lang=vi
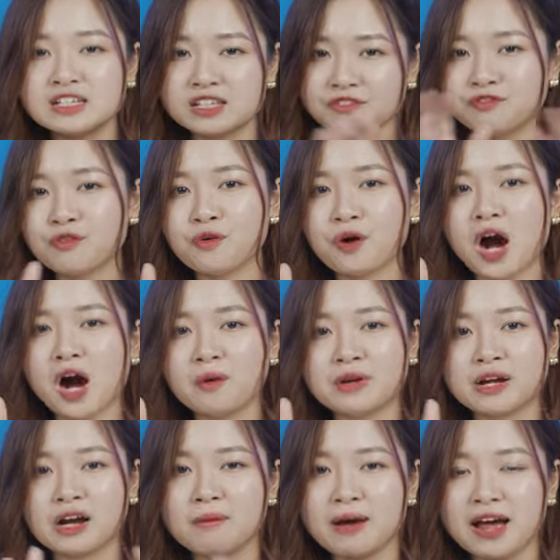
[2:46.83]
rất phù hợp
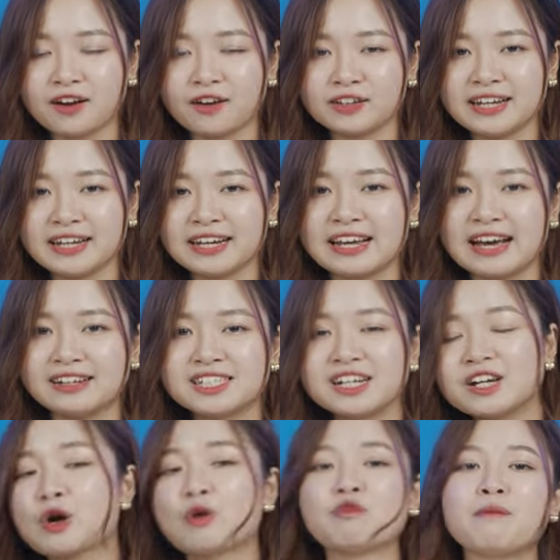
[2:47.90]
để các bạn có thể
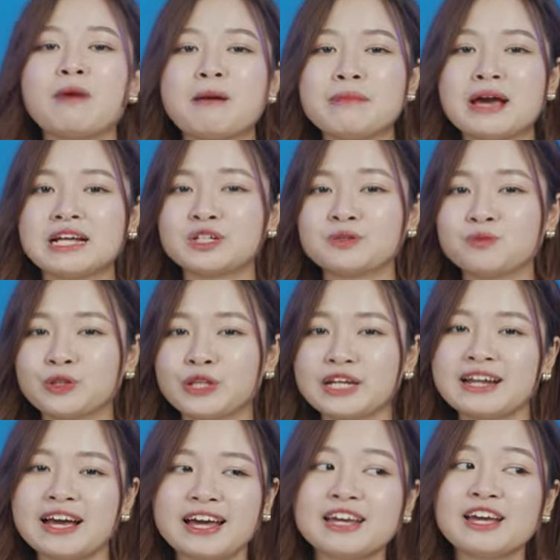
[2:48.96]
chơi cùng với bạn bè trong mùa
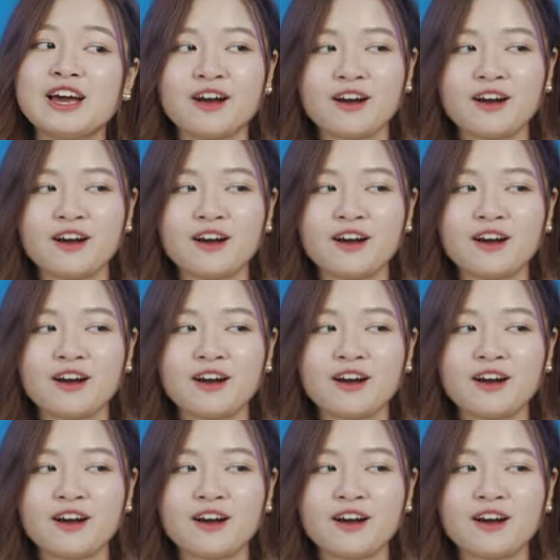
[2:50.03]
Tết này.